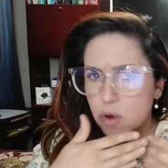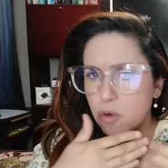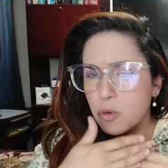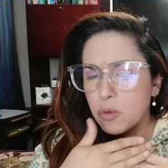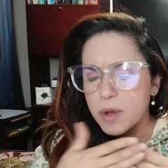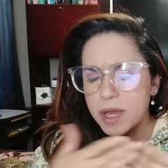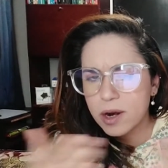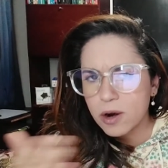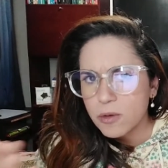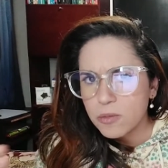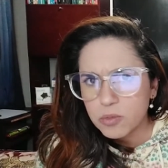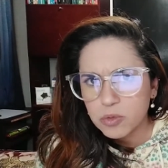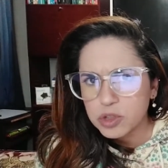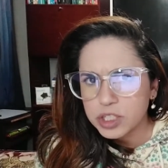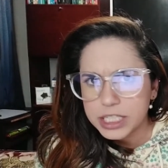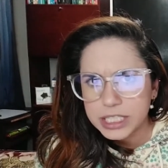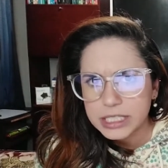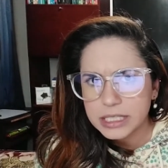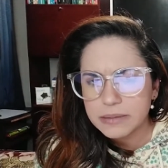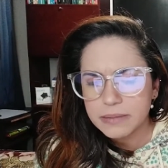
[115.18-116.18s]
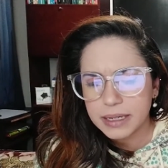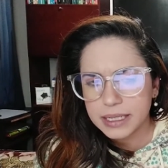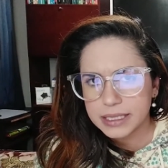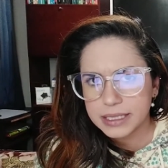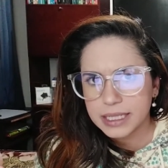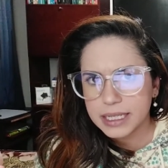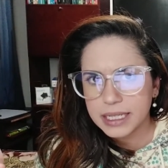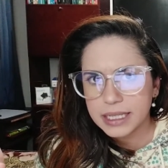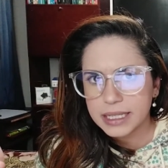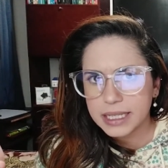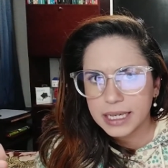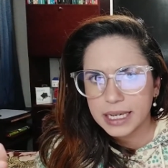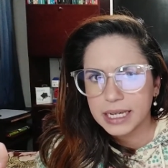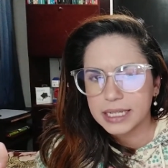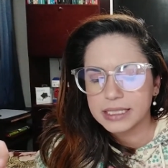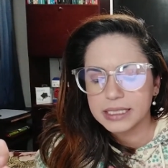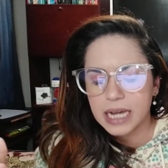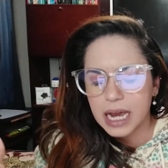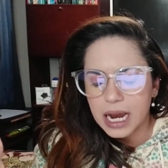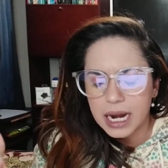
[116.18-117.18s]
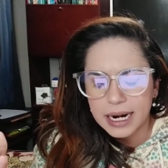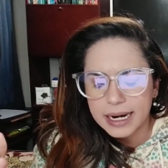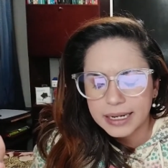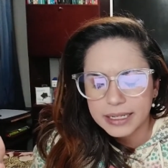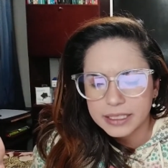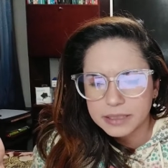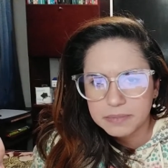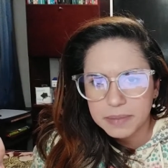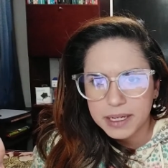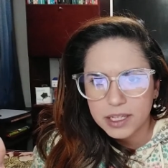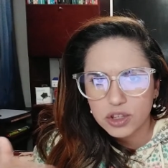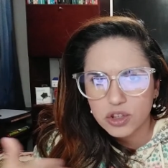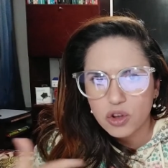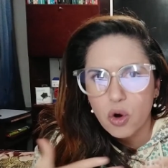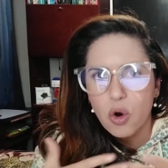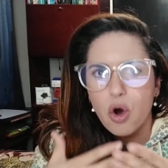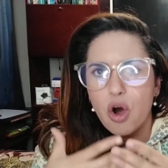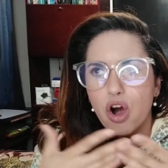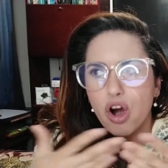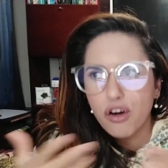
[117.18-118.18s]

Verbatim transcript: Hubieron muchísimas críticas al respecto.